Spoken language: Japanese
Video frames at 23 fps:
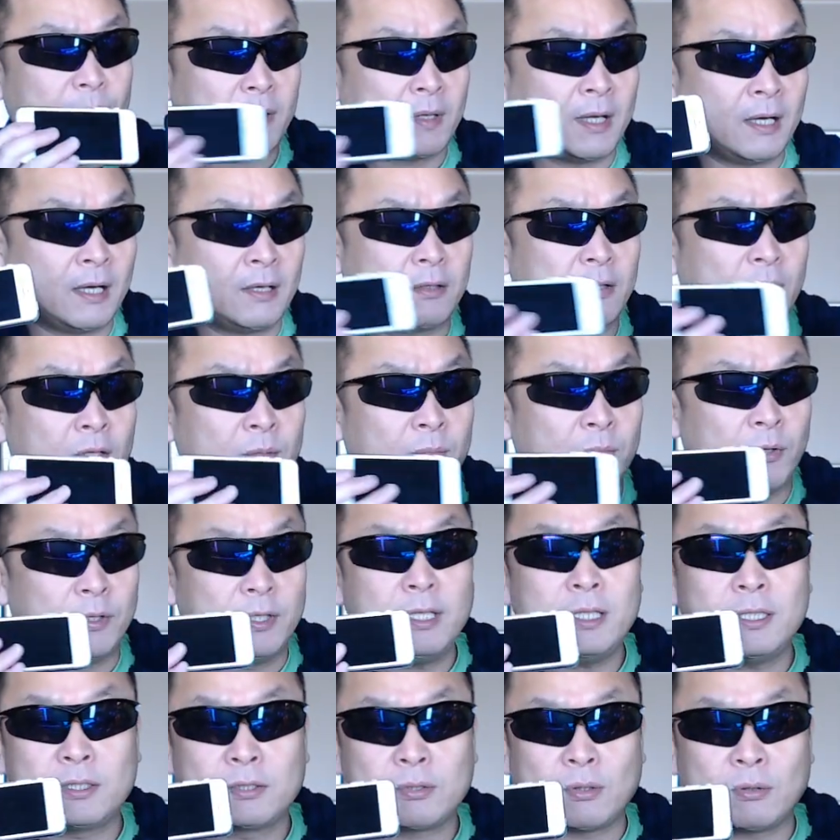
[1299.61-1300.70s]
波のやり取りも
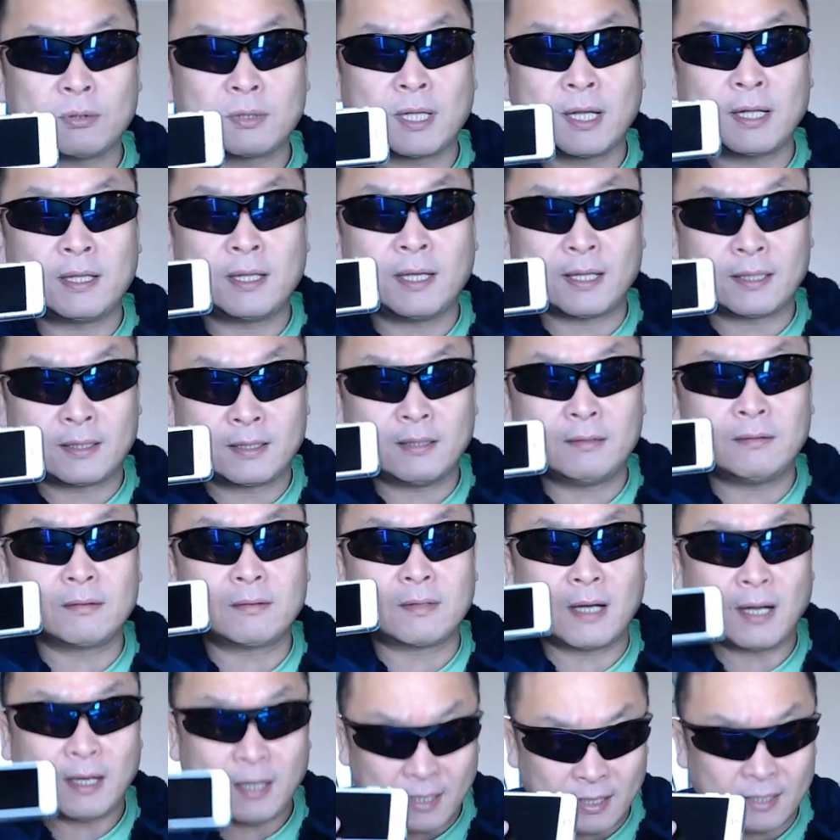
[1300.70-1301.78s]
いい状態でやってる
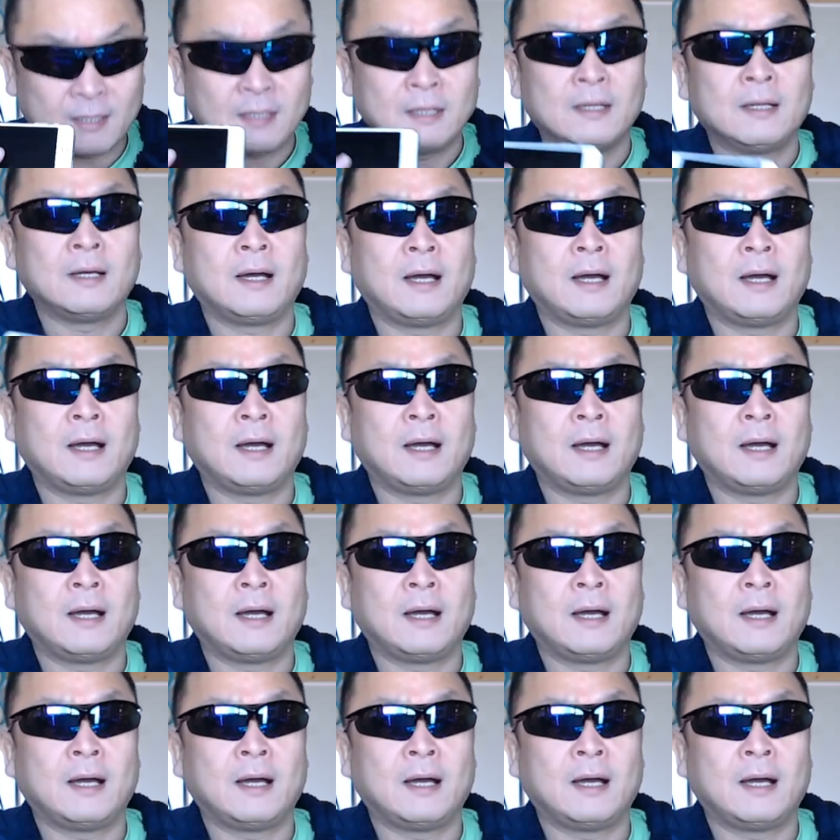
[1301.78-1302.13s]
から